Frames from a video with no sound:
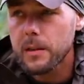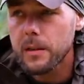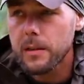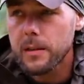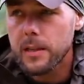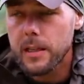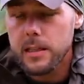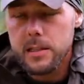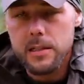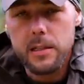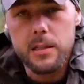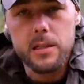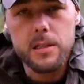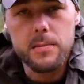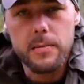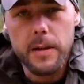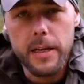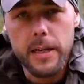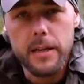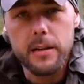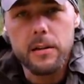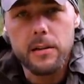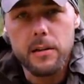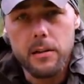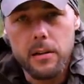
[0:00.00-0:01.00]
dass ich einen
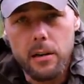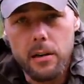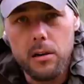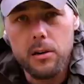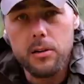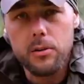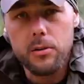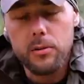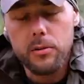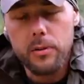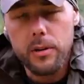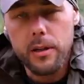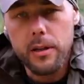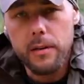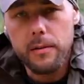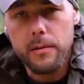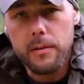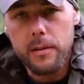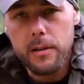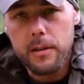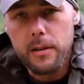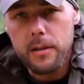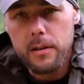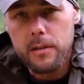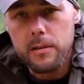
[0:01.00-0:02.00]
zweiten Kanal gründe.
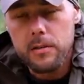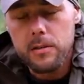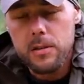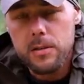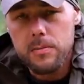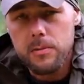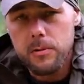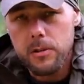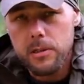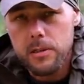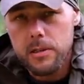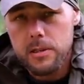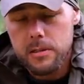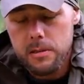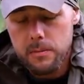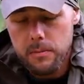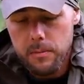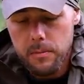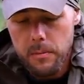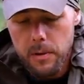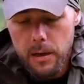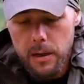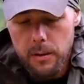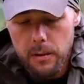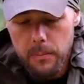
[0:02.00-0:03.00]
Und zwar diesen
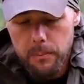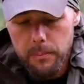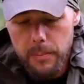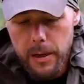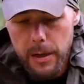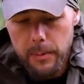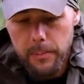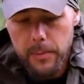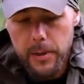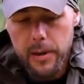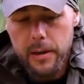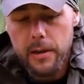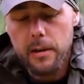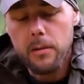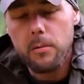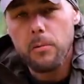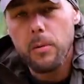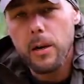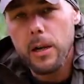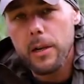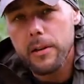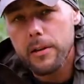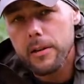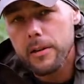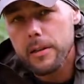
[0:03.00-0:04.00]
Backpacker
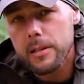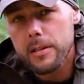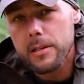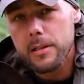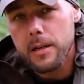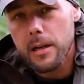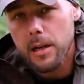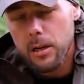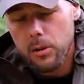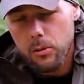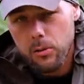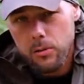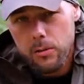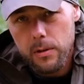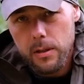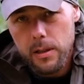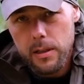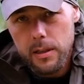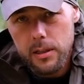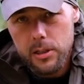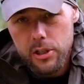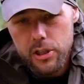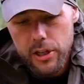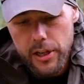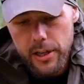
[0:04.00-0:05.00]
Wilderness Outdoor
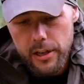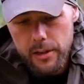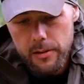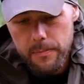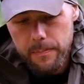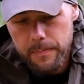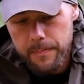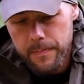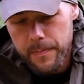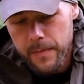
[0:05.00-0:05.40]
Gear Channel,